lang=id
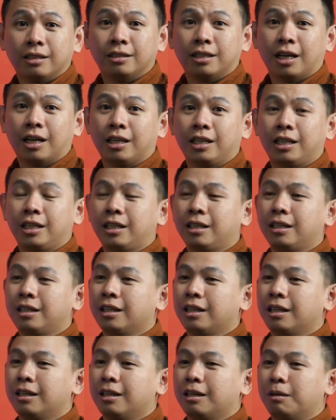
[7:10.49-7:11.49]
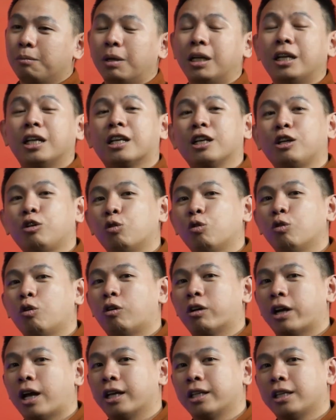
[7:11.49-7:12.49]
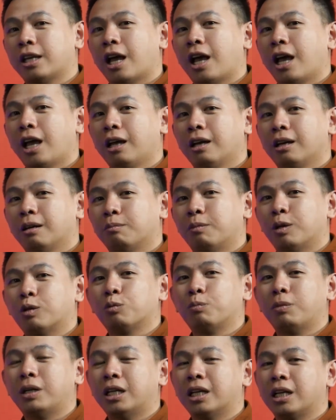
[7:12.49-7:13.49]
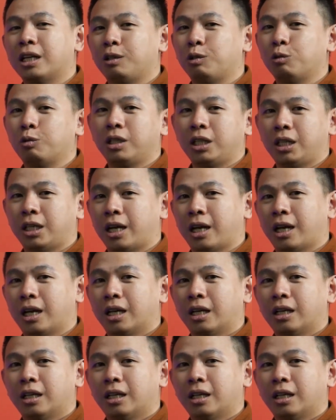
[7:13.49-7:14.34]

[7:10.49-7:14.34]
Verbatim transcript: Jadi benerin dulu orangnya, baru benerin dunia.